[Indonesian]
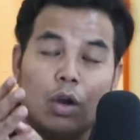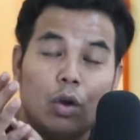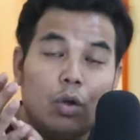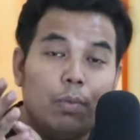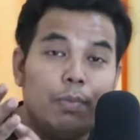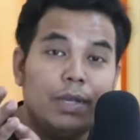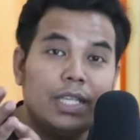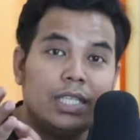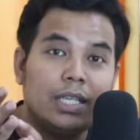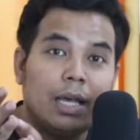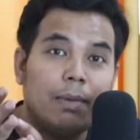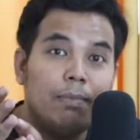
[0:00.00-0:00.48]
lu
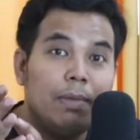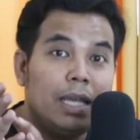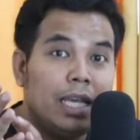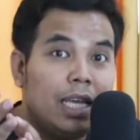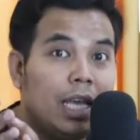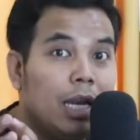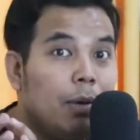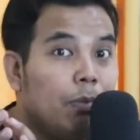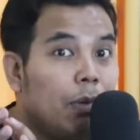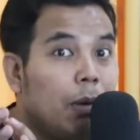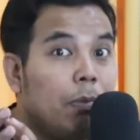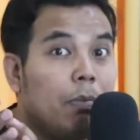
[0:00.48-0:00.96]
bisa
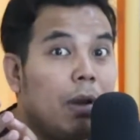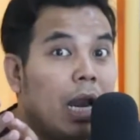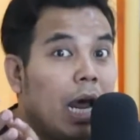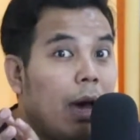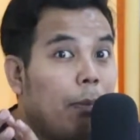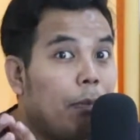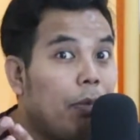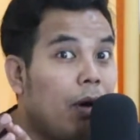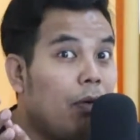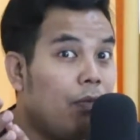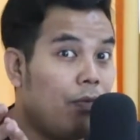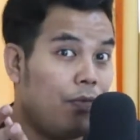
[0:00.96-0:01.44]
bikin
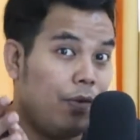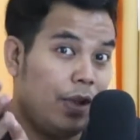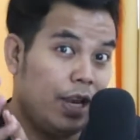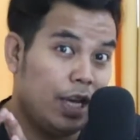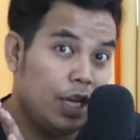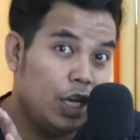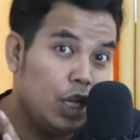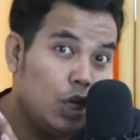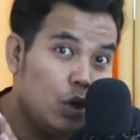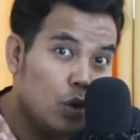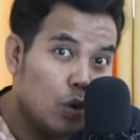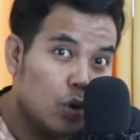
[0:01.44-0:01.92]
beberapa
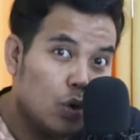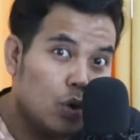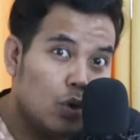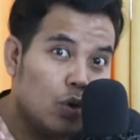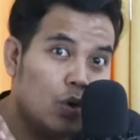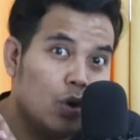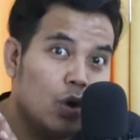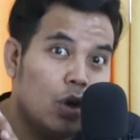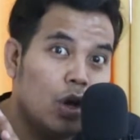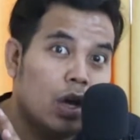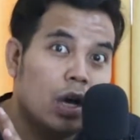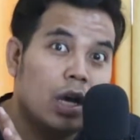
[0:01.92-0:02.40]
video
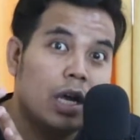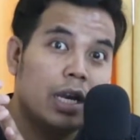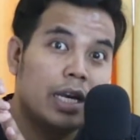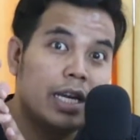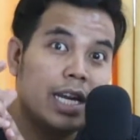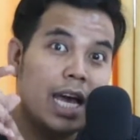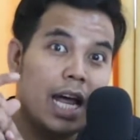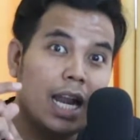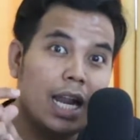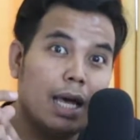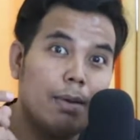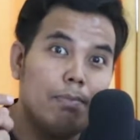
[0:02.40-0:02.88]

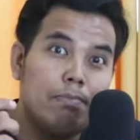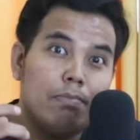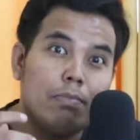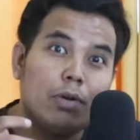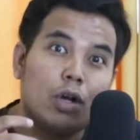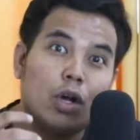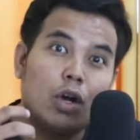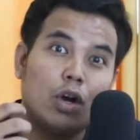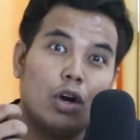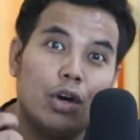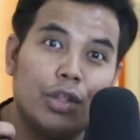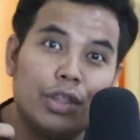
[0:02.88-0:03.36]
dalam
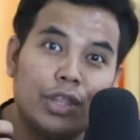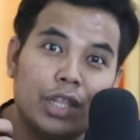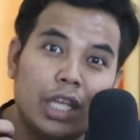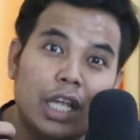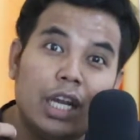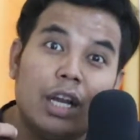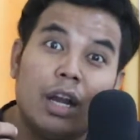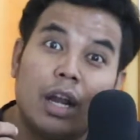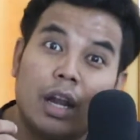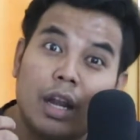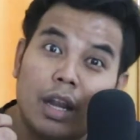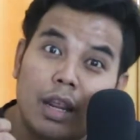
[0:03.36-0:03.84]

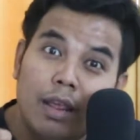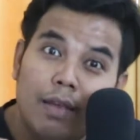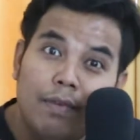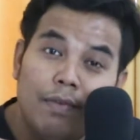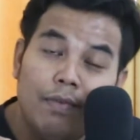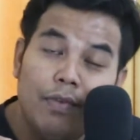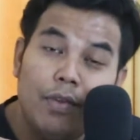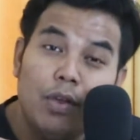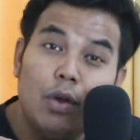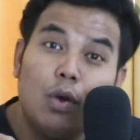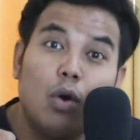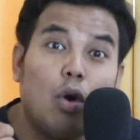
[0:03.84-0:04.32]
konten
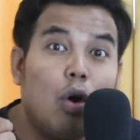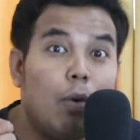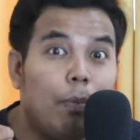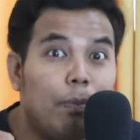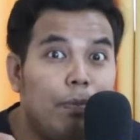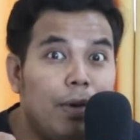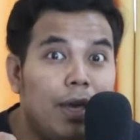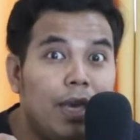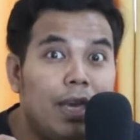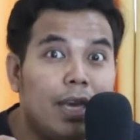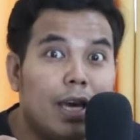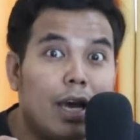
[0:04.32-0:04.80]
review
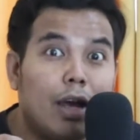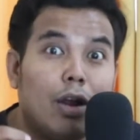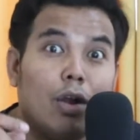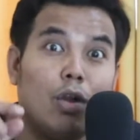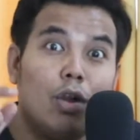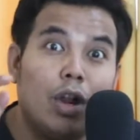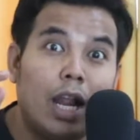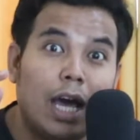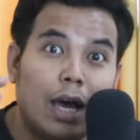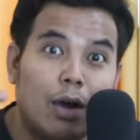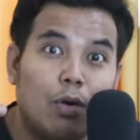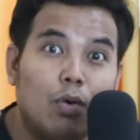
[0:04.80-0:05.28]
kopi yang
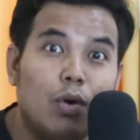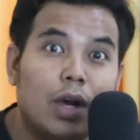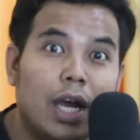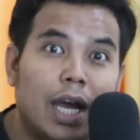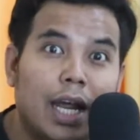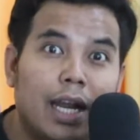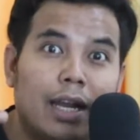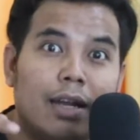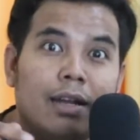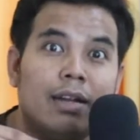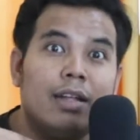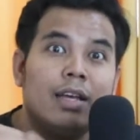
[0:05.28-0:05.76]
lu
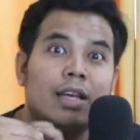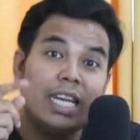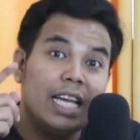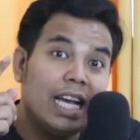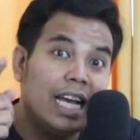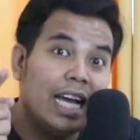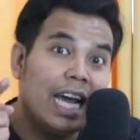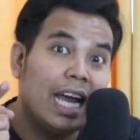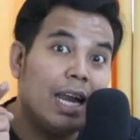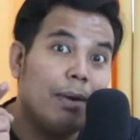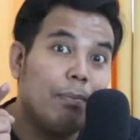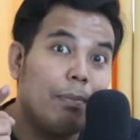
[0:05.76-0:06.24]
lakukan
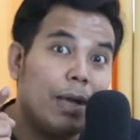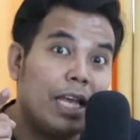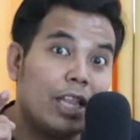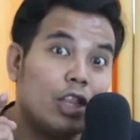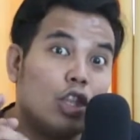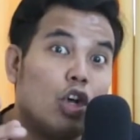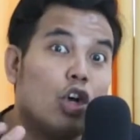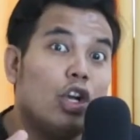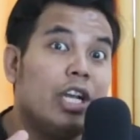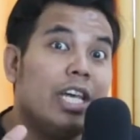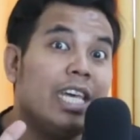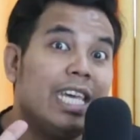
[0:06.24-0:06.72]
dengan
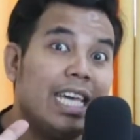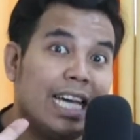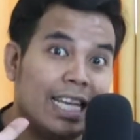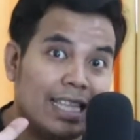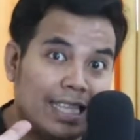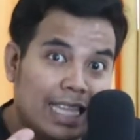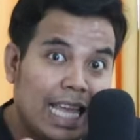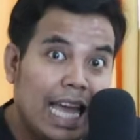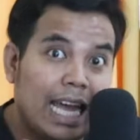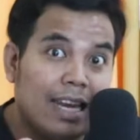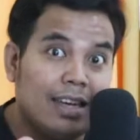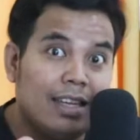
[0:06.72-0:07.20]
metode yang
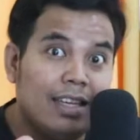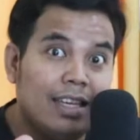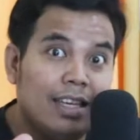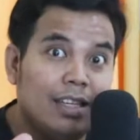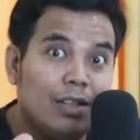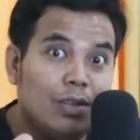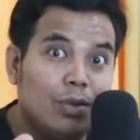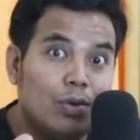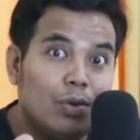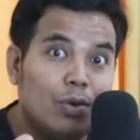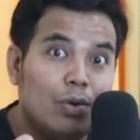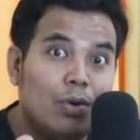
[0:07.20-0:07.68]
tadi
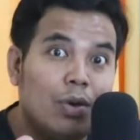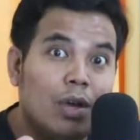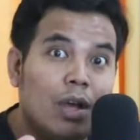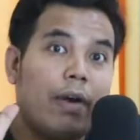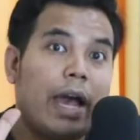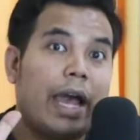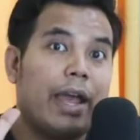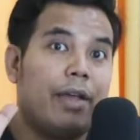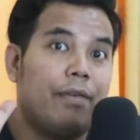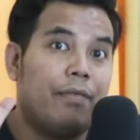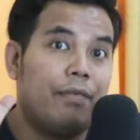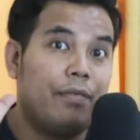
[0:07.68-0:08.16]
itu
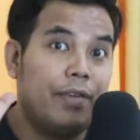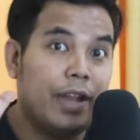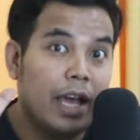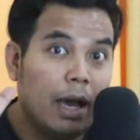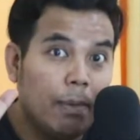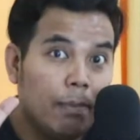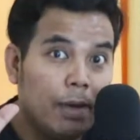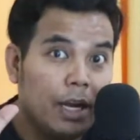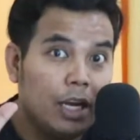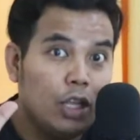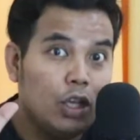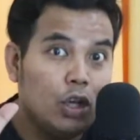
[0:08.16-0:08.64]

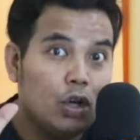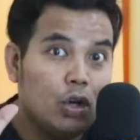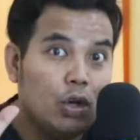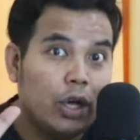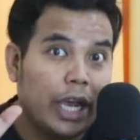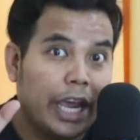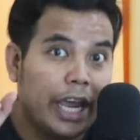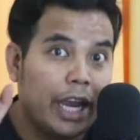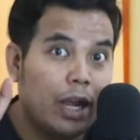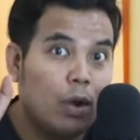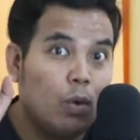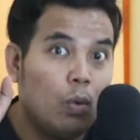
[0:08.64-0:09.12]
5W
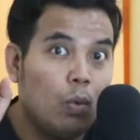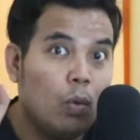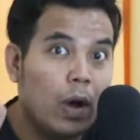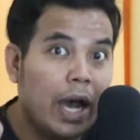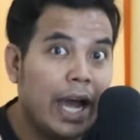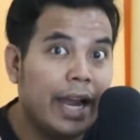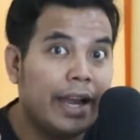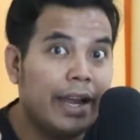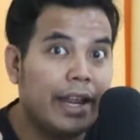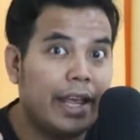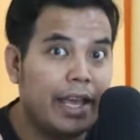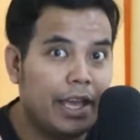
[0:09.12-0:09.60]
and
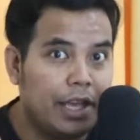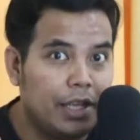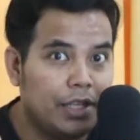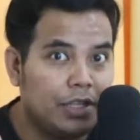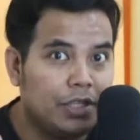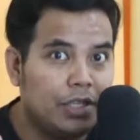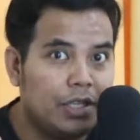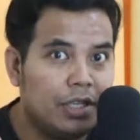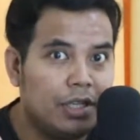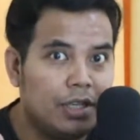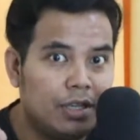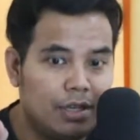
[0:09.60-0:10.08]

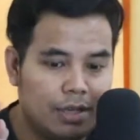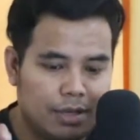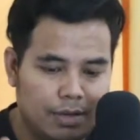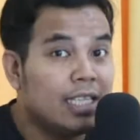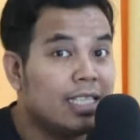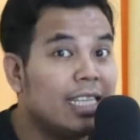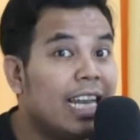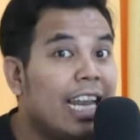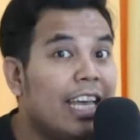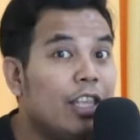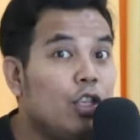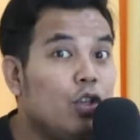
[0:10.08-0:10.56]
1H.
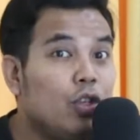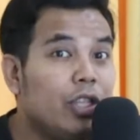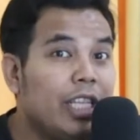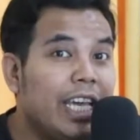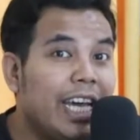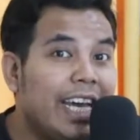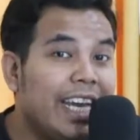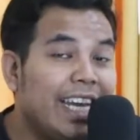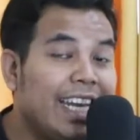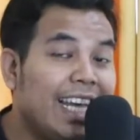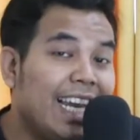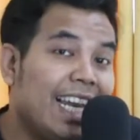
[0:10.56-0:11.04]

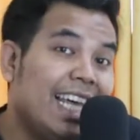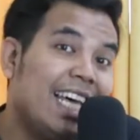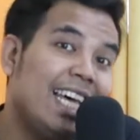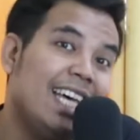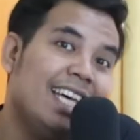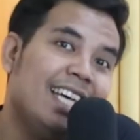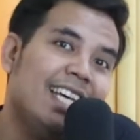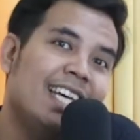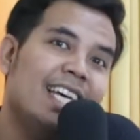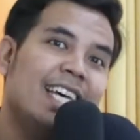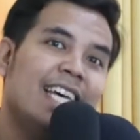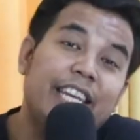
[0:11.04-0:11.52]
Selanjutnya adalah
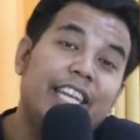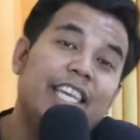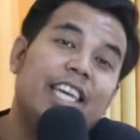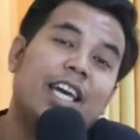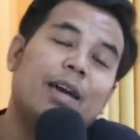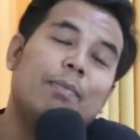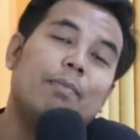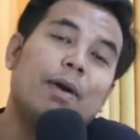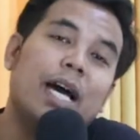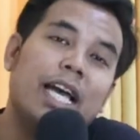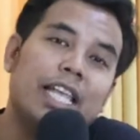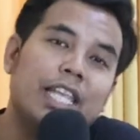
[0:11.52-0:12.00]
ini
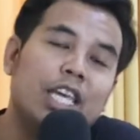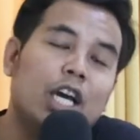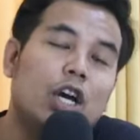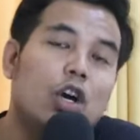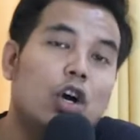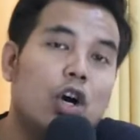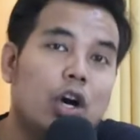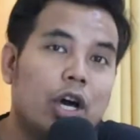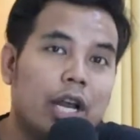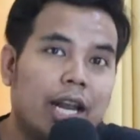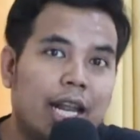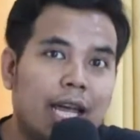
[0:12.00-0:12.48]
yang banyak
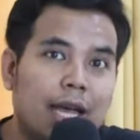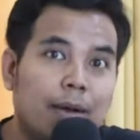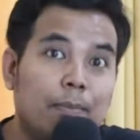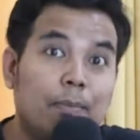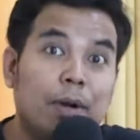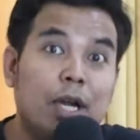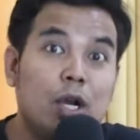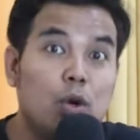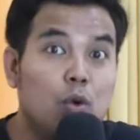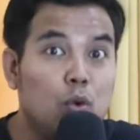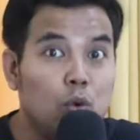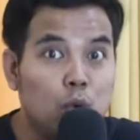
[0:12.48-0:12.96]
orang
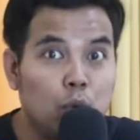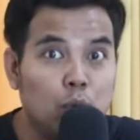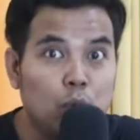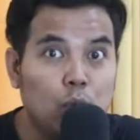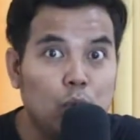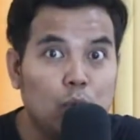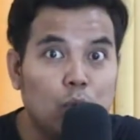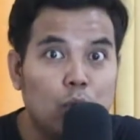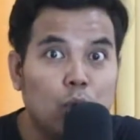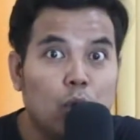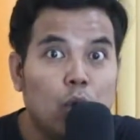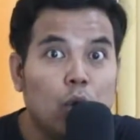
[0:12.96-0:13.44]

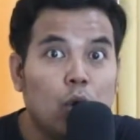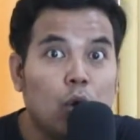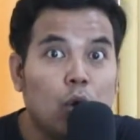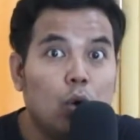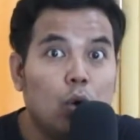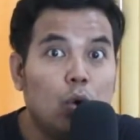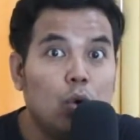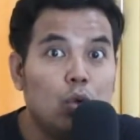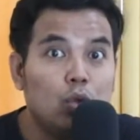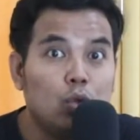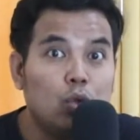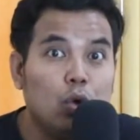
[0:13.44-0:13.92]
menunggu
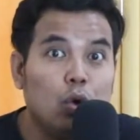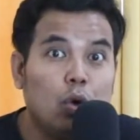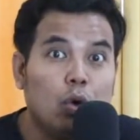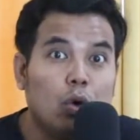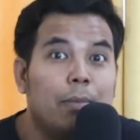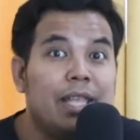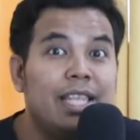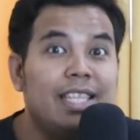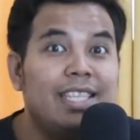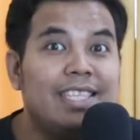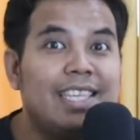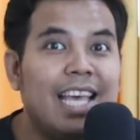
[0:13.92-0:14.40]
untuk
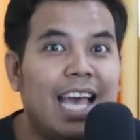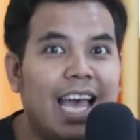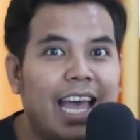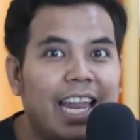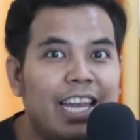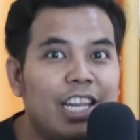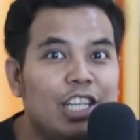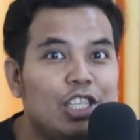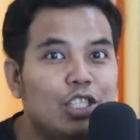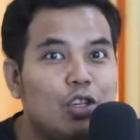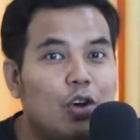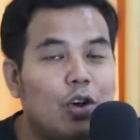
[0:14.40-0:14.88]

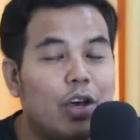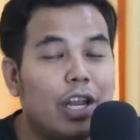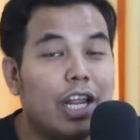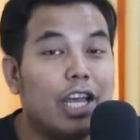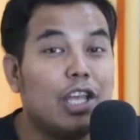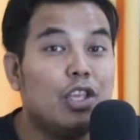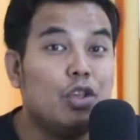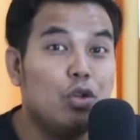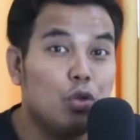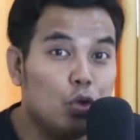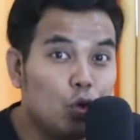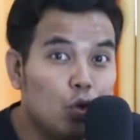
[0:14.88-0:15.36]
menjadi seorang
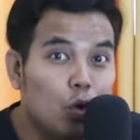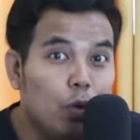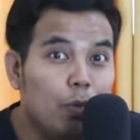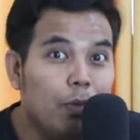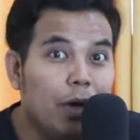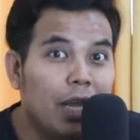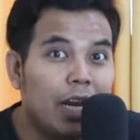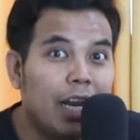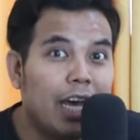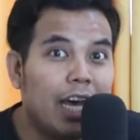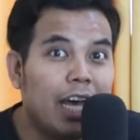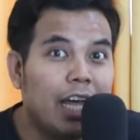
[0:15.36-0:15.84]

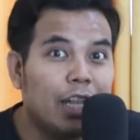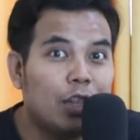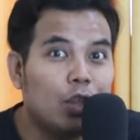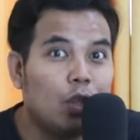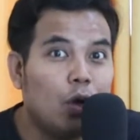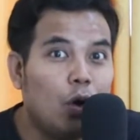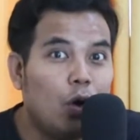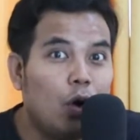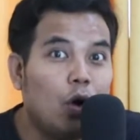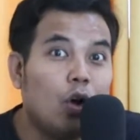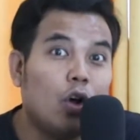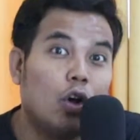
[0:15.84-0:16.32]
YouTuber
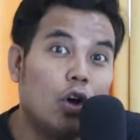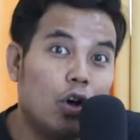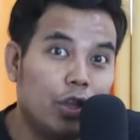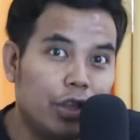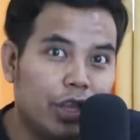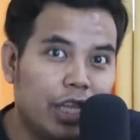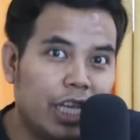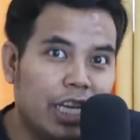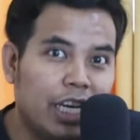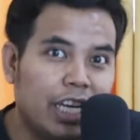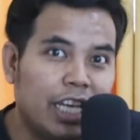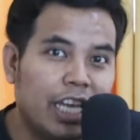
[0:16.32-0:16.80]
atau
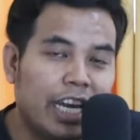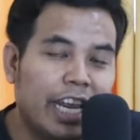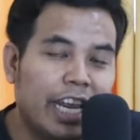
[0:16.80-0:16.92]
konten